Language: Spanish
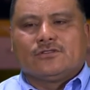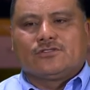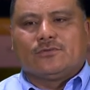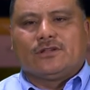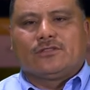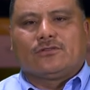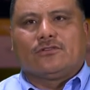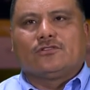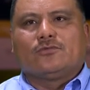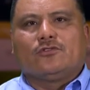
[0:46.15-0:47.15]
sobre
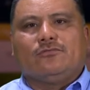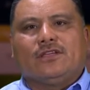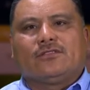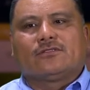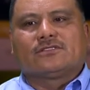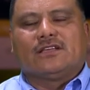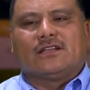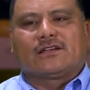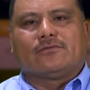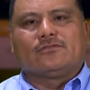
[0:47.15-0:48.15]
todo los movimientos de
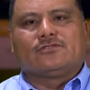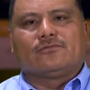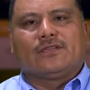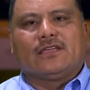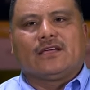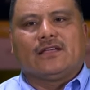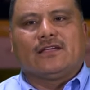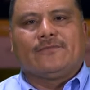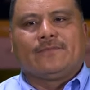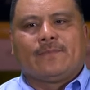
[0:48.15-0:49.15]
la Revolución Mexicana,